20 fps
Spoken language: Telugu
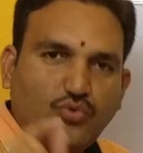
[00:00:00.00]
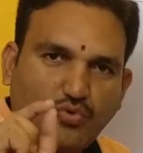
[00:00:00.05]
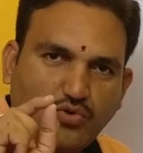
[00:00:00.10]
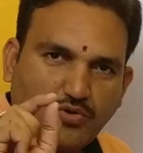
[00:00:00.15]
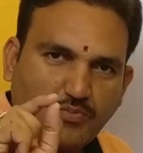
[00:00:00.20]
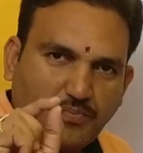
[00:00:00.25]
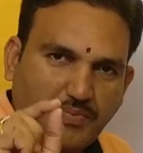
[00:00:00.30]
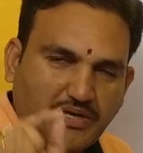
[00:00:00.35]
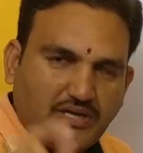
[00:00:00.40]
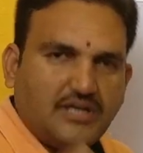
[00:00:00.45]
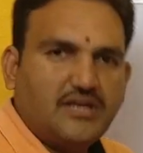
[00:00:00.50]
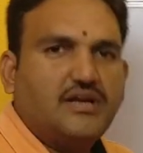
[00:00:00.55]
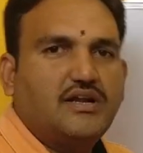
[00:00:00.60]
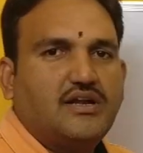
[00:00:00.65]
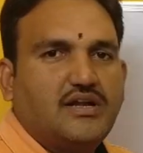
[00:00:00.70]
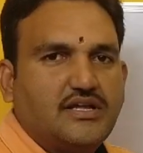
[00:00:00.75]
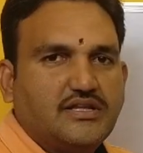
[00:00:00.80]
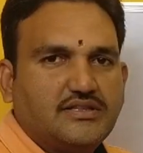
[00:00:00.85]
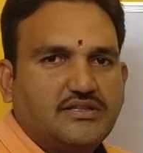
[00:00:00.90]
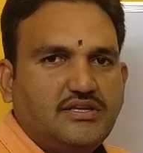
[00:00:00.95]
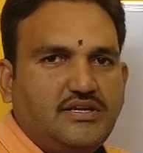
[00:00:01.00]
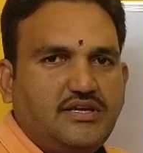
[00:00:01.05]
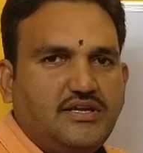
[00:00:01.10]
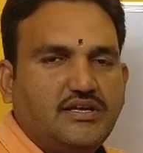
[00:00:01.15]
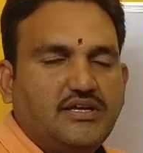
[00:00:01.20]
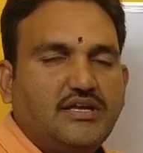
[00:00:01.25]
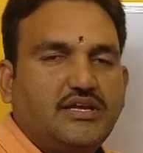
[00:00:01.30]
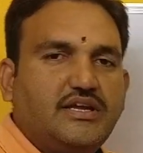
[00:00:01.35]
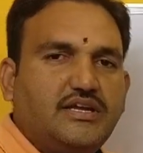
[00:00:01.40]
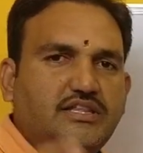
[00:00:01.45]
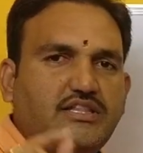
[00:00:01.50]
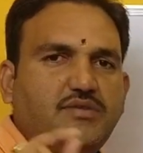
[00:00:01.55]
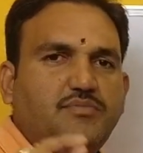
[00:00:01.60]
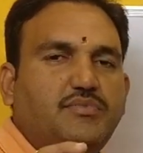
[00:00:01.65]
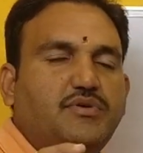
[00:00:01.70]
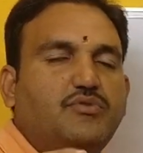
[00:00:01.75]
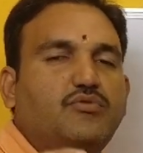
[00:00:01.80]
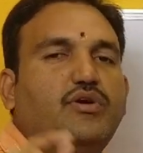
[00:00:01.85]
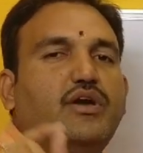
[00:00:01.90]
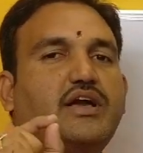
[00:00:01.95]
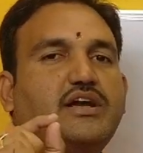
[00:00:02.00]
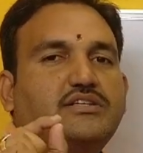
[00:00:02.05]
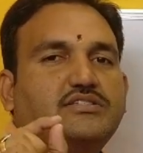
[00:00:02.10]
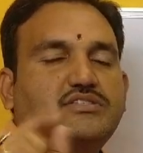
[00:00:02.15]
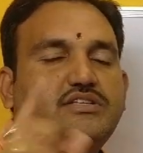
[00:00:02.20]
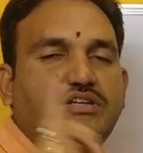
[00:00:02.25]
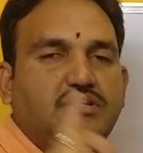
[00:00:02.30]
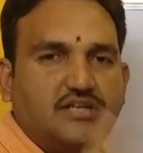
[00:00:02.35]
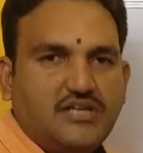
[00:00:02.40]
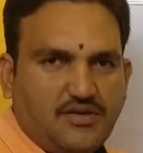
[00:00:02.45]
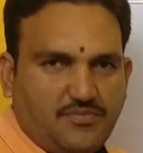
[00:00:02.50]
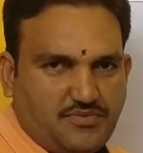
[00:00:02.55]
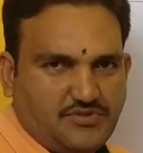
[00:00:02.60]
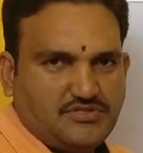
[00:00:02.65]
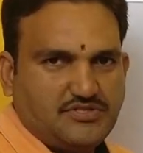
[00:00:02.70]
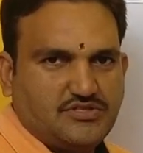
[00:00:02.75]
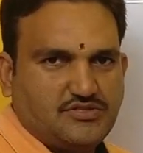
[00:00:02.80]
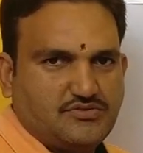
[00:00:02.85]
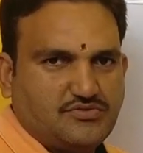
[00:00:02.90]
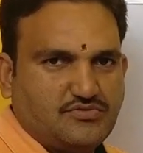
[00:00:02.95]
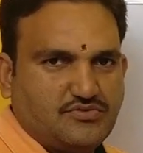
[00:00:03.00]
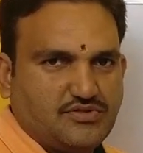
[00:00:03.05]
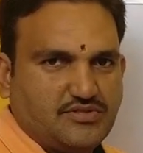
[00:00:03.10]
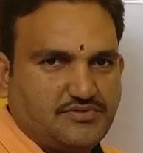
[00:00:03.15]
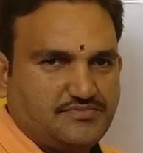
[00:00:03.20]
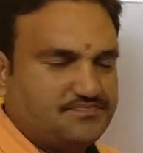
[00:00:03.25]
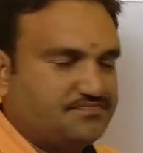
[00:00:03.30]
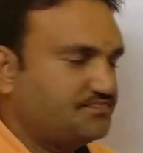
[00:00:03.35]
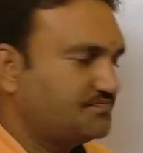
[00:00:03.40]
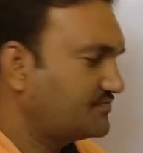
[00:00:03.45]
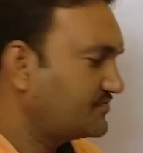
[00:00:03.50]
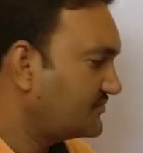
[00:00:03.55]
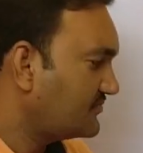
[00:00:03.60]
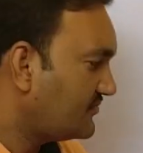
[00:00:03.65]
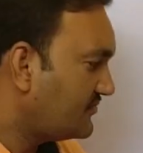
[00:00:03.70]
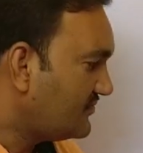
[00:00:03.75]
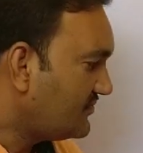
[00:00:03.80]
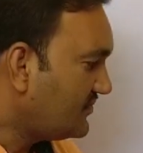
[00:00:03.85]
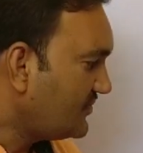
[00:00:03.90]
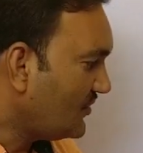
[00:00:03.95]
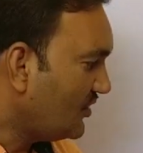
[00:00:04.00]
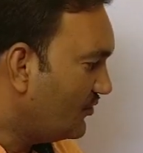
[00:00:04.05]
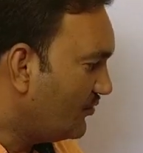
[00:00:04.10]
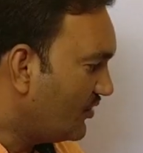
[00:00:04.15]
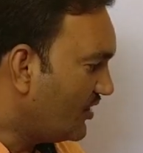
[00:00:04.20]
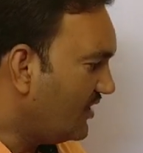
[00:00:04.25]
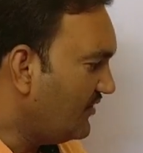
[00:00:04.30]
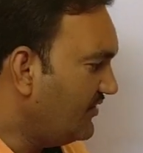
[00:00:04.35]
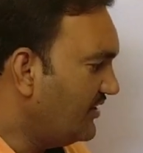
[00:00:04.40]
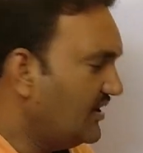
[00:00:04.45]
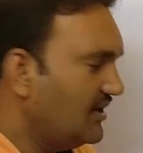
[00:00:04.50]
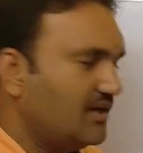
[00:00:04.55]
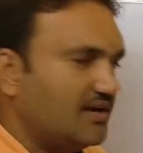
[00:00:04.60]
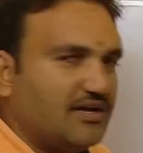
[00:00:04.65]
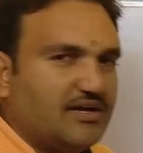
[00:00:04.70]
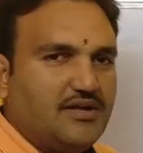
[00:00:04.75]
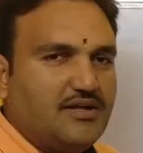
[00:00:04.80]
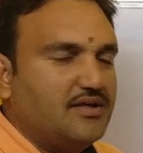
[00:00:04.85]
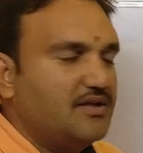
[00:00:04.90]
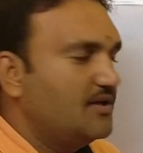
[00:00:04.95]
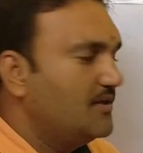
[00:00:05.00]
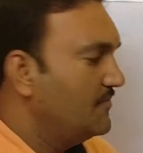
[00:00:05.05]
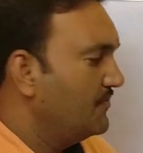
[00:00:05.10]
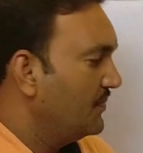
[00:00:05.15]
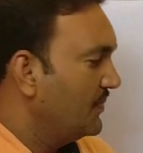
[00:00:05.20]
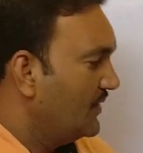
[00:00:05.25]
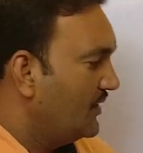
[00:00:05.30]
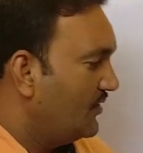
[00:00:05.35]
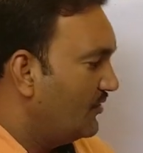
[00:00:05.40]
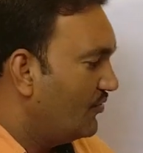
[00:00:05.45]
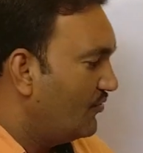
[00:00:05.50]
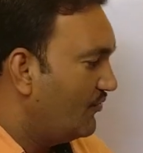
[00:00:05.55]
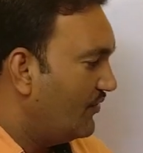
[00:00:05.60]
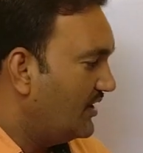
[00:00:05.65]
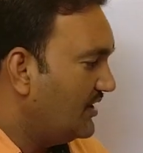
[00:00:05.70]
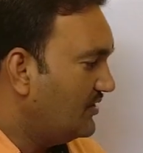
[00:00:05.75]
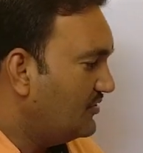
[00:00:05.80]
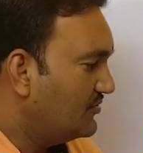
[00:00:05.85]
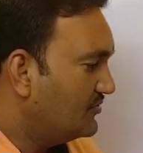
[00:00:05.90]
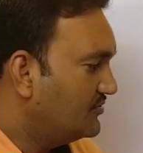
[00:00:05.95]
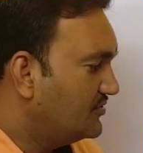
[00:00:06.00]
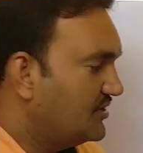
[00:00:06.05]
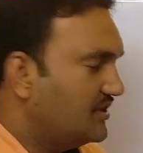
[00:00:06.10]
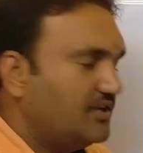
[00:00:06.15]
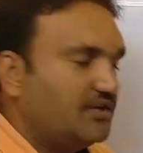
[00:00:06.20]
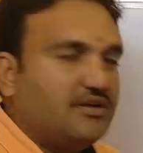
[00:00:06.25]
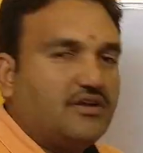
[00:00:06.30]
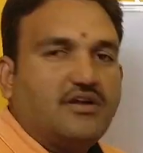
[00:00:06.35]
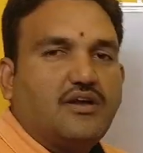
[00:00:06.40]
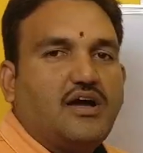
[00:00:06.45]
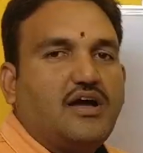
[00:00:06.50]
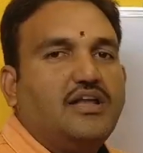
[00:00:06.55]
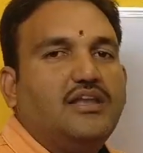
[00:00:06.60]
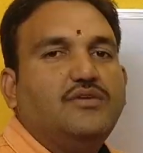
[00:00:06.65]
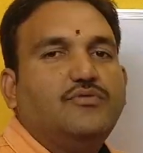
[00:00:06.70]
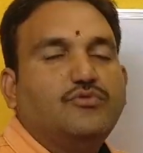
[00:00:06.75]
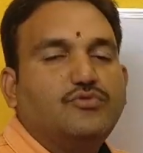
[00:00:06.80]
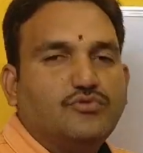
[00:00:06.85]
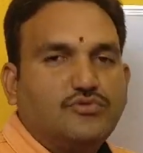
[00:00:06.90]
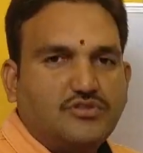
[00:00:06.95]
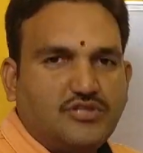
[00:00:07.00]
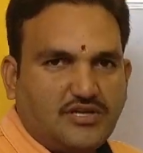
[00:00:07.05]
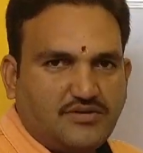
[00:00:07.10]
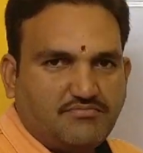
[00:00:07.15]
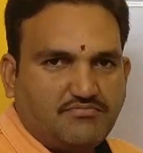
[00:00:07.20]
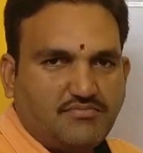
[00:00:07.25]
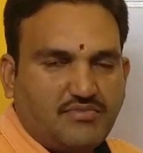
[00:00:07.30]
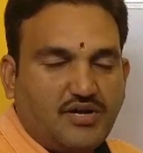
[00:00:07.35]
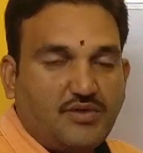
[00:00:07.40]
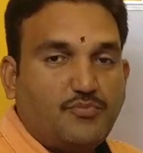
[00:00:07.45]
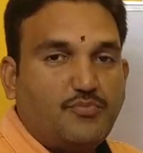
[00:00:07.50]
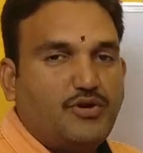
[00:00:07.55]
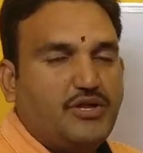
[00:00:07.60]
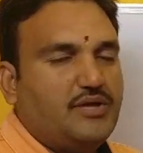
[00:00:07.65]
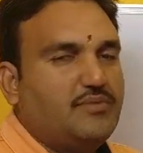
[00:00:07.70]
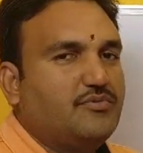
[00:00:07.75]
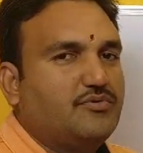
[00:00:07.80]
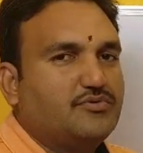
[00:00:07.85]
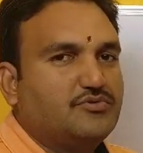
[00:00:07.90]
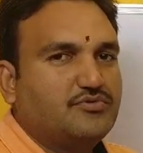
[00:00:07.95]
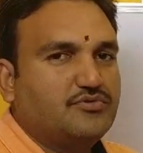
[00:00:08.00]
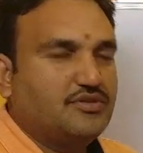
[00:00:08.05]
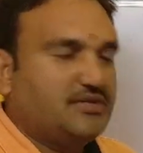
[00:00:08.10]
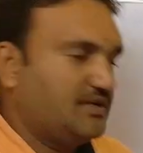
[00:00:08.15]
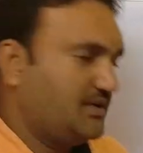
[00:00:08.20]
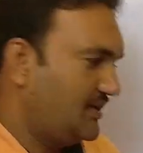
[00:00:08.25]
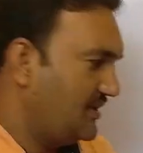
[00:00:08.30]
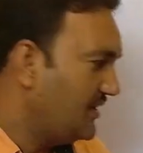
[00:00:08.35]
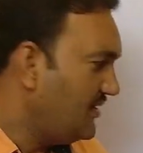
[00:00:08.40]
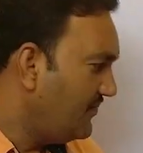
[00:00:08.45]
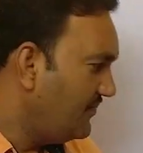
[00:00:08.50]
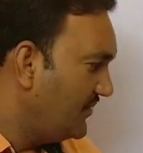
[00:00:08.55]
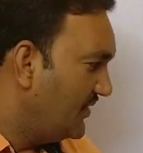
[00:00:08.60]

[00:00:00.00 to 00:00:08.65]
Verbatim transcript: డోర్ పెట్టినట్లయితే ఇది మీకు ఎక్సలెంట్గా పనిచేస్తుంది ఒకవేళ వన్ టూ త్రీ ఖాళీ వదులుతాం అప్పుడు ఏమవుతుందంటే